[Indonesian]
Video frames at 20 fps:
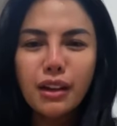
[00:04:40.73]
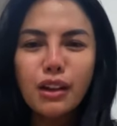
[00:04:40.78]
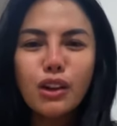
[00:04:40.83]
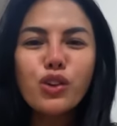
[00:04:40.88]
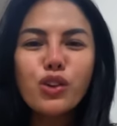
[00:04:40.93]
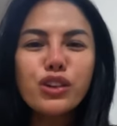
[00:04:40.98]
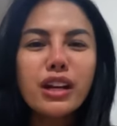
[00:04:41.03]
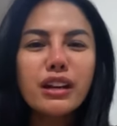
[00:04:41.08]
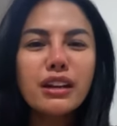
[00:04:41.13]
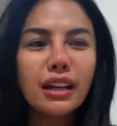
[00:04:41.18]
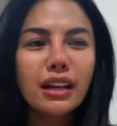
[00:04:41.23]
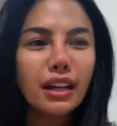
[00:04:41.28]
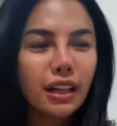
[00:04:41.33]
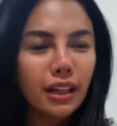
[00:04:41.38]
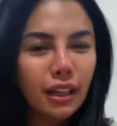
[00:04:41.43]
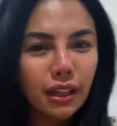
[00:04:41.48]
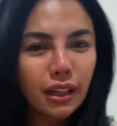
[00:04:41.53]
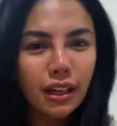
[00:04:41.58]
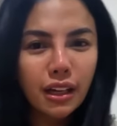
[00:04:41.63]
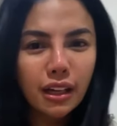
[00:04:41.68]
kan lo udah
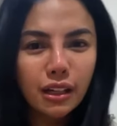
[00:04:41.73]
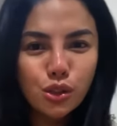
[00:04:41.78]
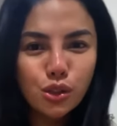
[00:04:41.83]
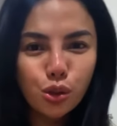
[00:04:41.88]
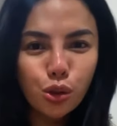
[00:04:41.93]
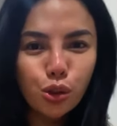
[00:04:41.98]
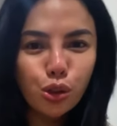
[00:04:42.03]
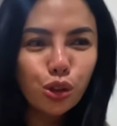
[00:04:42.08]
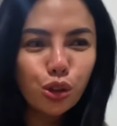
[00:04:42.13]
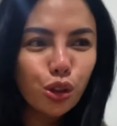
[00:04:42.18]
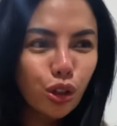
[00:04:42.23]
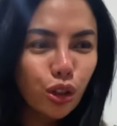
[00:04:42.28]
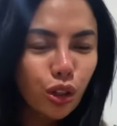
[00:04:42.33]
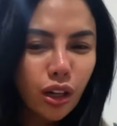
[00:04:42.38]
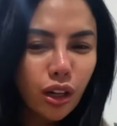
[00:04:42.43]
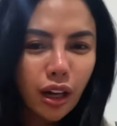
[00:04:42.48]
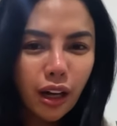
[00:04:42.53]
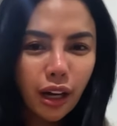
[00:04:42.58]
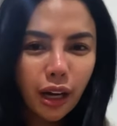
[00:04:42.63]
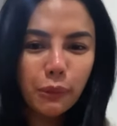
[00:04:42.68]
disuruh tuh
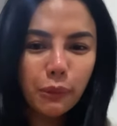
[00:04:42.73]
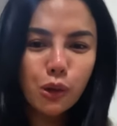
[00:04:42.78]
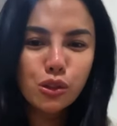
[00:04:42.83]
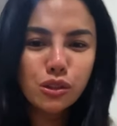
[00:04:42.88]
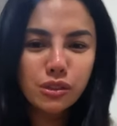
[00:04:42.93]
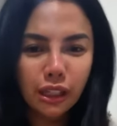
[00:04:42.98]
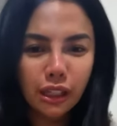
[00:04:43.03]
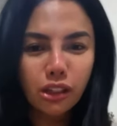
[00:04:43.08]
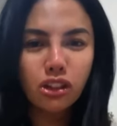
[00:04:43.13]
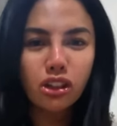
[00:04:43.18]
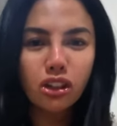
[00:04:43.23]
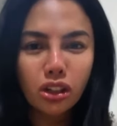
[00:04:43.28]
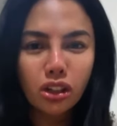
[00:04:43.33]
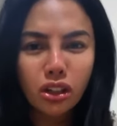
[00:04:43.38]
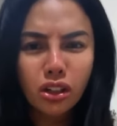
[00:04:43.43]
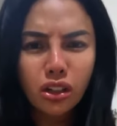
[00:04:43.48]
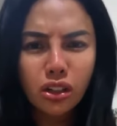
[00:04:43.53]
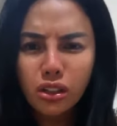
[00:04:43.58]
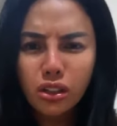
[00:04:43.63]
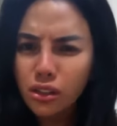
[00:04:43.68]
sama ustadz lo